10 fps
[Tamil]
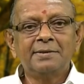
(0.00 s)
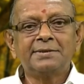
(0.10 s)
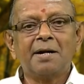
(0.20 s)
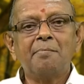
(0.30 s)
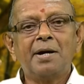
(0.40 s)

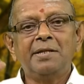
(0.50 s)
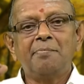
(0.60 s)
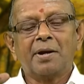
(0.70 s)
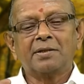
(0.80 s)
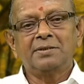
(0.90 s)
சம்பாதி
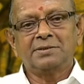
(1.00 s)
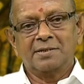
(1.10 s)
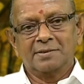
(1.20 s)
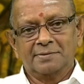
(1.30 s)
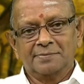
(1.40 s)
பறந்து
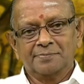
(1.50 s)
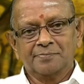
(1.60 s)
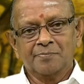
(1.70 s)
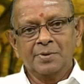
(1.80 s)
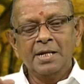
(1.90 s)
சென்றது
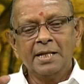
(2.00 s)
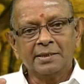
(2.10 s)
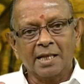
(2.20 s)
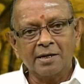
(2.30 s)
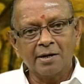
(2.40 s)

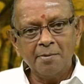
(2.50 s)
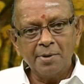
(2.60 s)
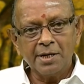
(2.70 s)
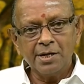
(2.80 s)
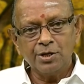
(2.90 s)
தன்னிடம்
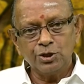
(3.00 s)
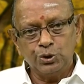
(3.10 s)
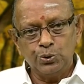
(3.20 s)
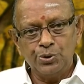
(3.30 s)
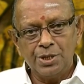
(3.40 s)
இருக்கின்ற
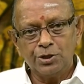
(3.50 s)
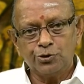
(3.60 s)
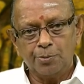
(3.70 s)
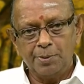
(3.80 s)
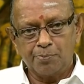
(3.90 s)
ஜூனியர்
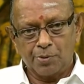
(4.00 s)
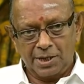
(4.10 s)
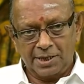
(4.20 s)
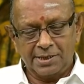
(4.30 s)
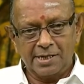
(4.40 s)
ஷுட் பி
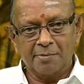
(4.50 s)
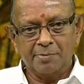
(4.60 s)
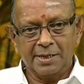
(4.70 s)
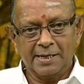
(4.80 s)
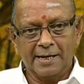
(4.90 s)
ப்ரொடெக்டட்
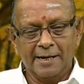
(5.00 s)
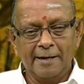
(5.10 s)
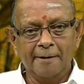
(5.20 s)
என்பதற்காக